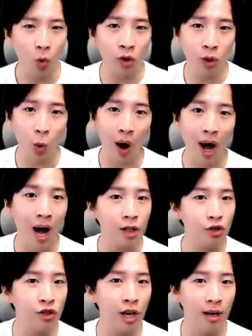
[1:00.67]
혹은
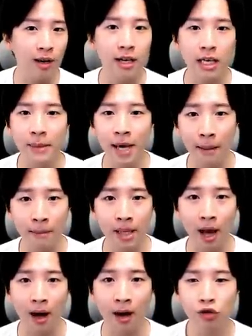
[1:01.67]
과학수사를
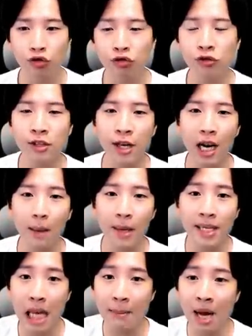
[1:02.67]
의미합니다. 죽은
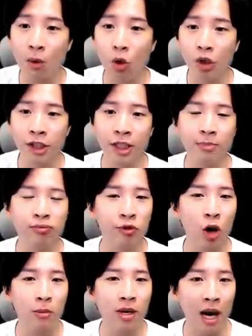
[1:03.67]
사람의 사망 원인을
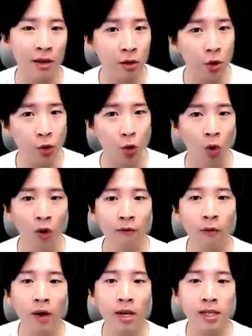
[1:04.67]
부검을 하는 것도
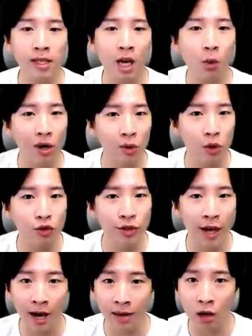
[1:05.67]
포렌식의 과정
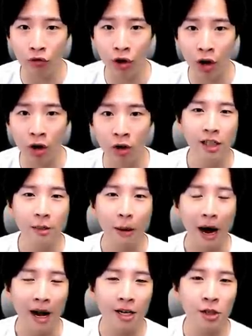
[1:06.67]
중에 하나고요. 이
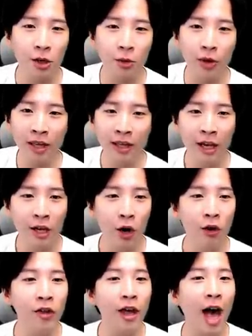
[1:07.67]
발전된
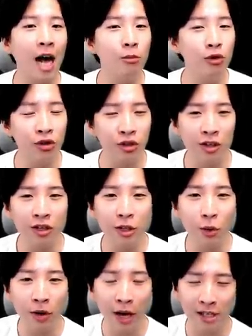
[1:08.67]
현대 학문들을
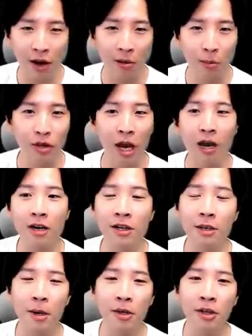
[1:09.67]
이용해서 뭐 예를
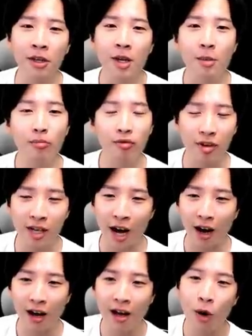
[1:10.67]
들면은 물리학,